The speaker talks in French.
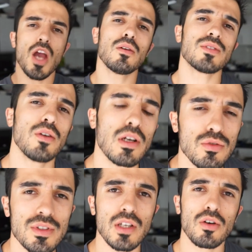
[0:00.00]
Yo, salut à
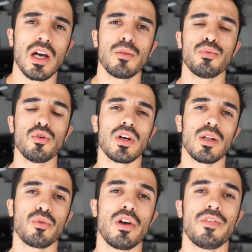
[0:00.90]
tous, c'est Locan pour
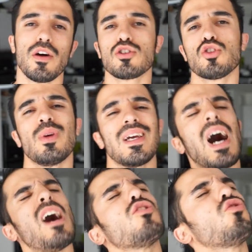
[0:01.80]
Locan.fr. Aujourd'hui,
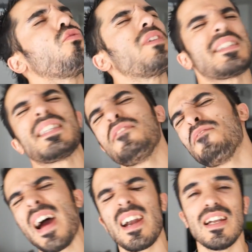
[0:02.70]
grand retour festival,
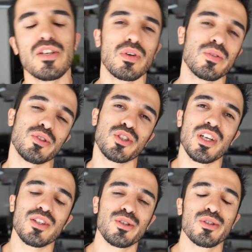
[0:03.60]
les oiseaux
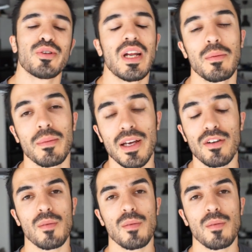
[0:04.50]
chantent, le soleil brille.